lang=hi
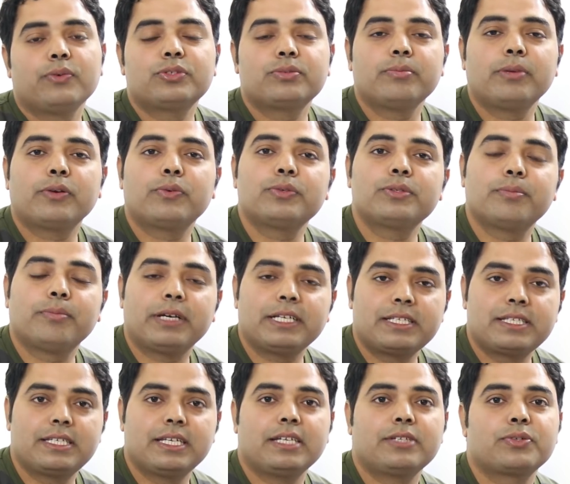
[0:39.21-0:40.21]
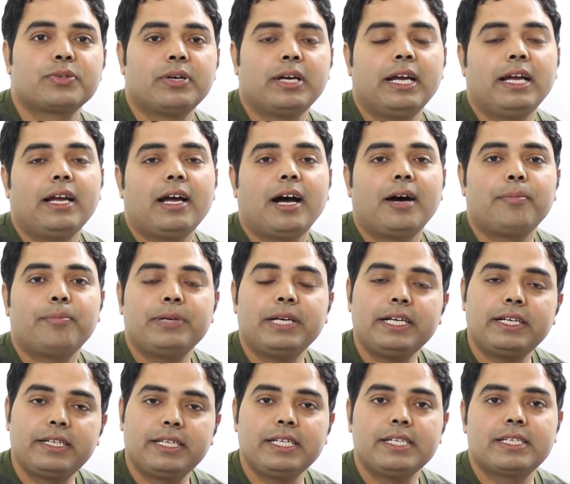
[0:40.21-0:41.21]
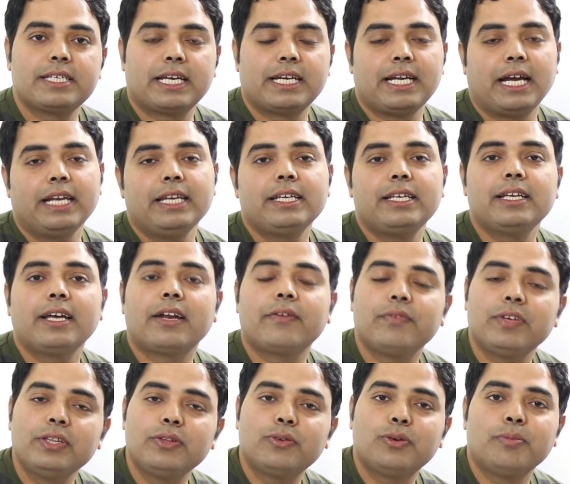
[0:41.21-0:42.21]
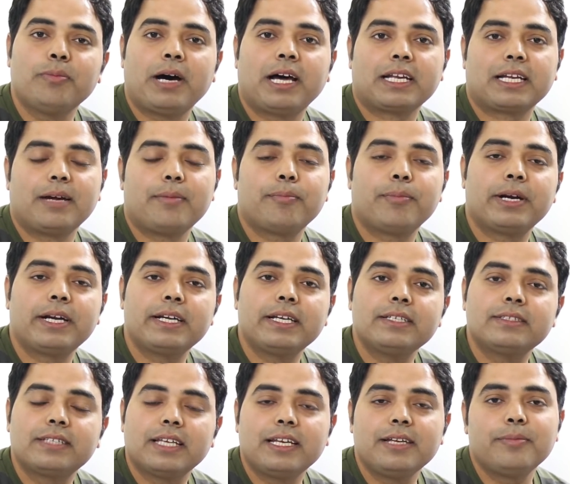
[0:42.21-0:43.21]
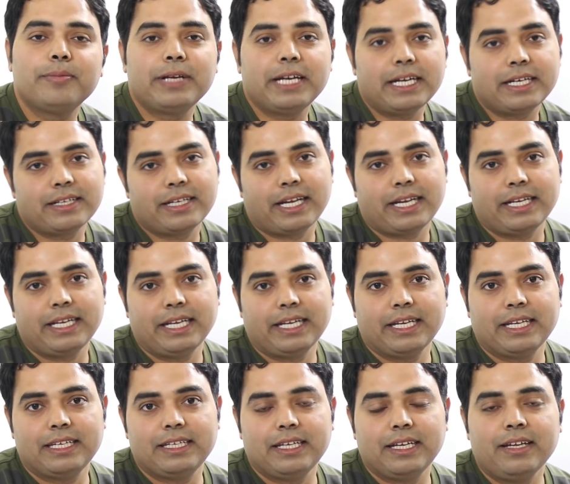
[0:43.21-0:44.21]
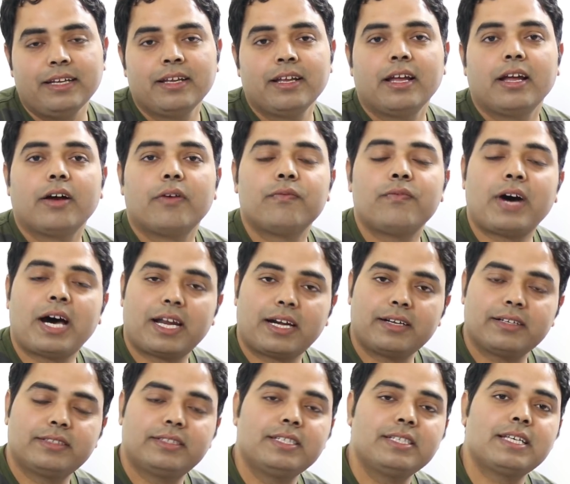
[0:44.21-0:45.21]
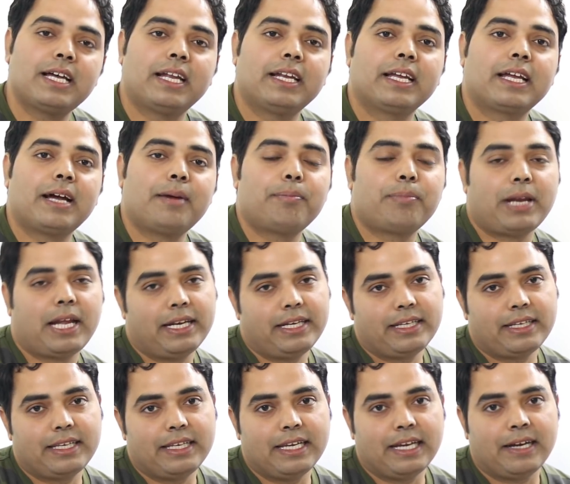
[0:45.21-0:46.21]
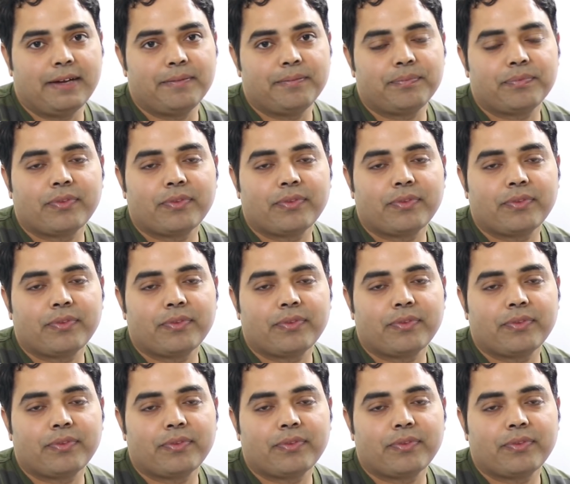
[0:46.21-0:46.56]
उसमें कुछ बच्चे जो है अपने टीचर यानी कि अरविंद कुमार का बर्थडे सेलिब्रेट करने के लिए वाराणसी जाने का प्लानिंग किया